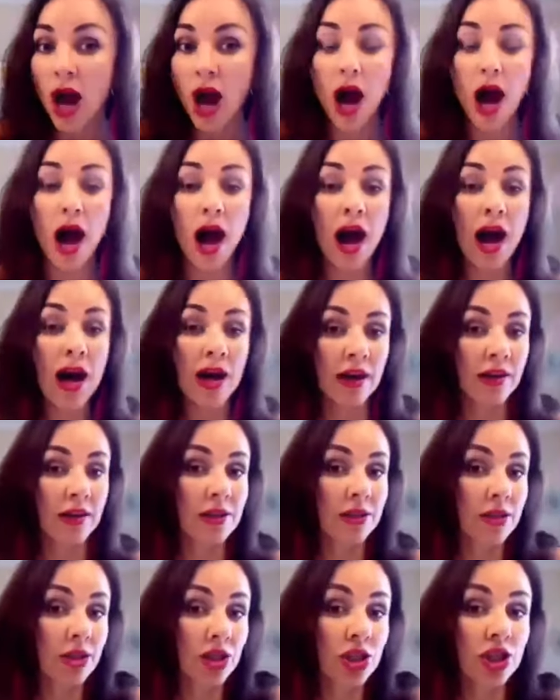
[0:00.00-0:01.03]
а
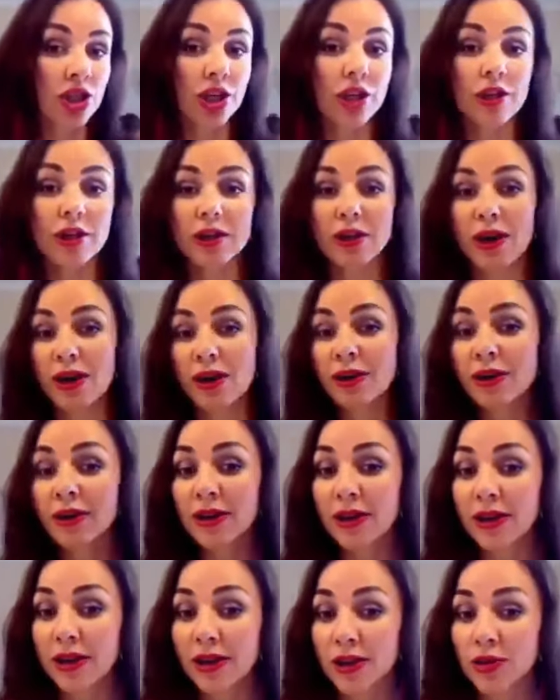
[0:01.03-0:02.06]
разрешение на
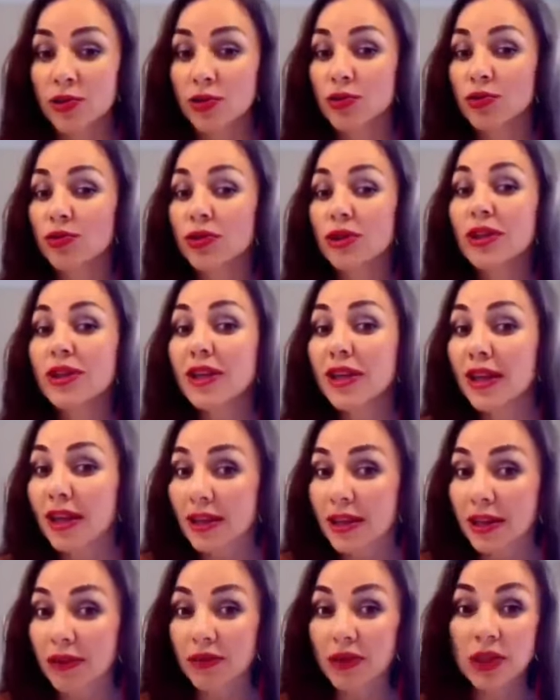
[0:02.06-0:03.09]
агрессию,
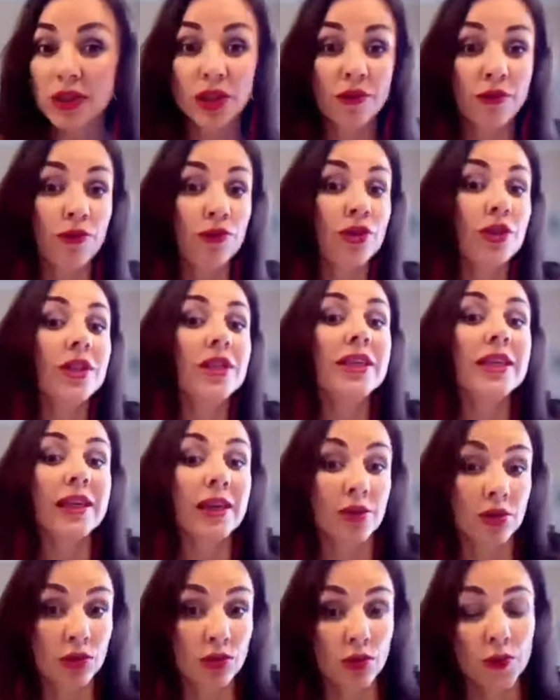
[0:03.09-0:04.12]
ненависть, его
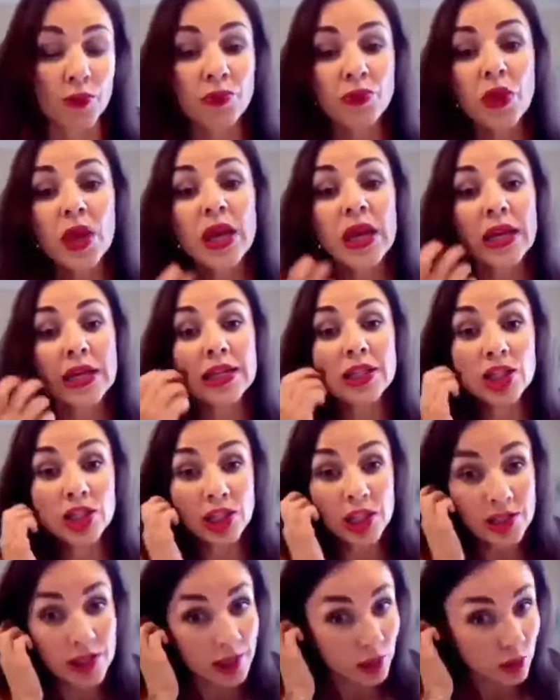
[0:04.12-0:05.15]
нету. И
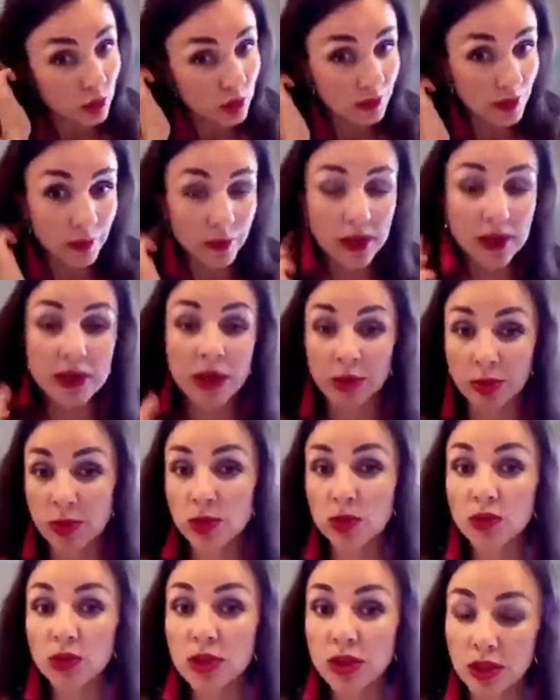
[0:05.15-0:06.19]
сейчас я хочу с вами это
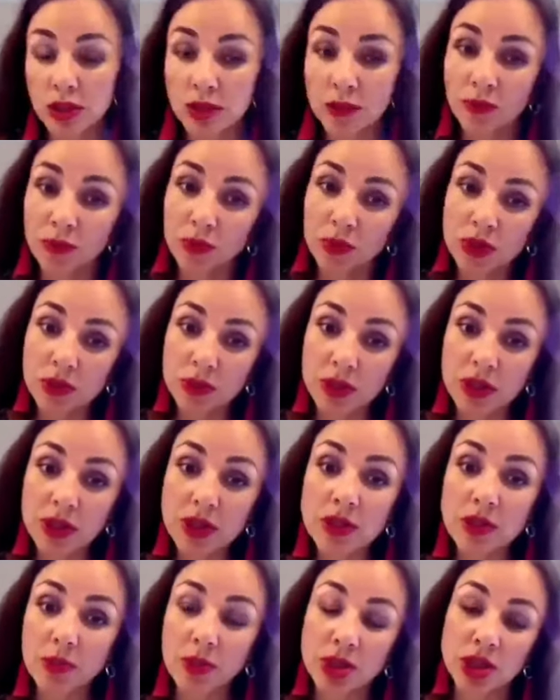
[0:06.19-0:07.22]
обсудить, посмотреть,
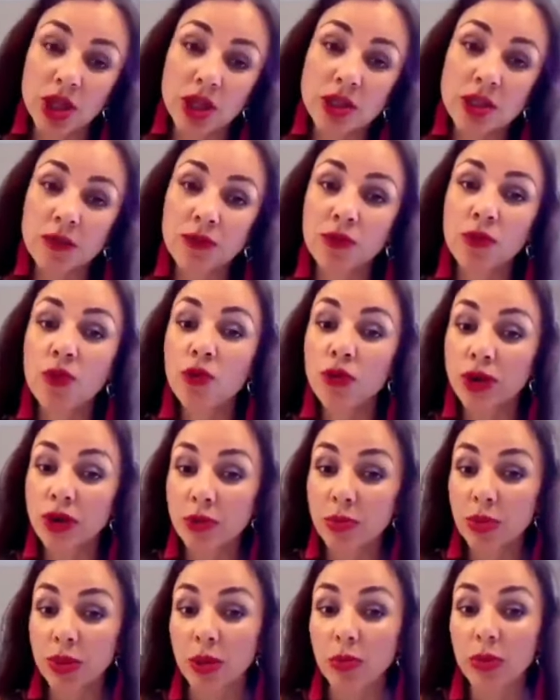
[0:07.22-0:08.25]
посмотрите, пожалуйста, в корень
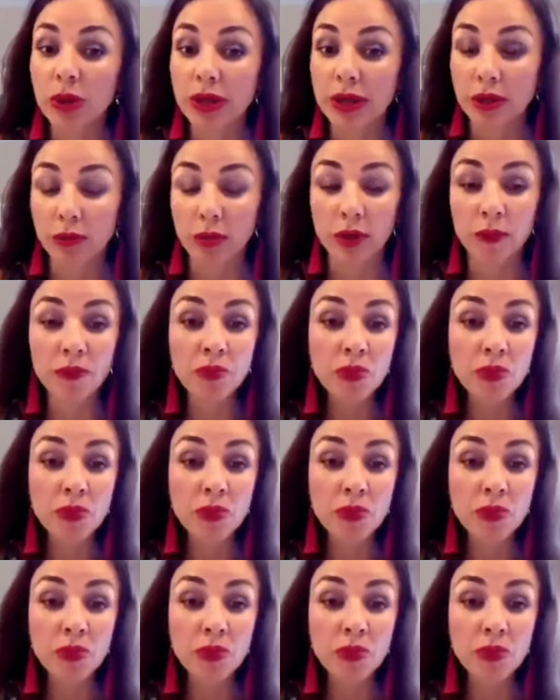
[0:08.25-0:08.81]
проблемы.